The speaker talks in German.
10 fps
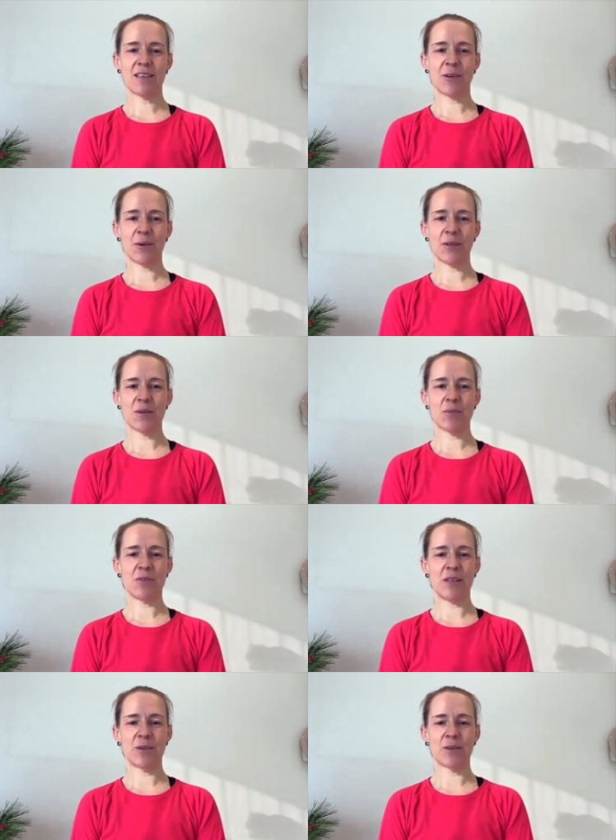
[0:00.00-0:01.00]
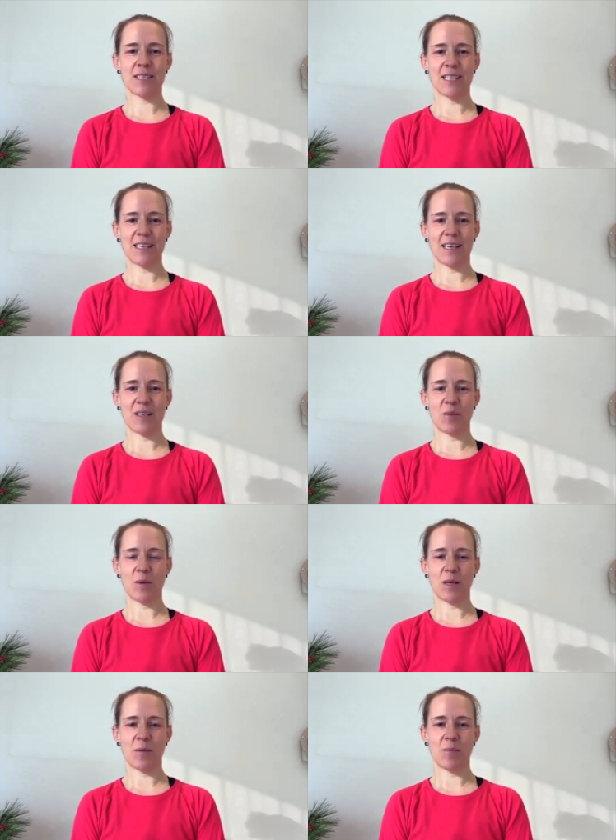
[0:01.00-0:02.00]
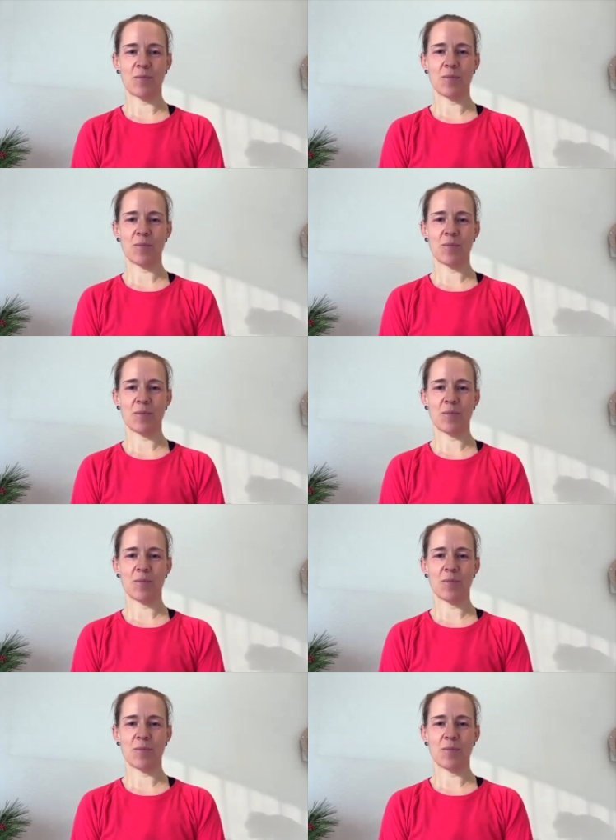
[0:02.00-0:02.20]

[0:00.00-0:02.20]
neue Bewegungseinheit beim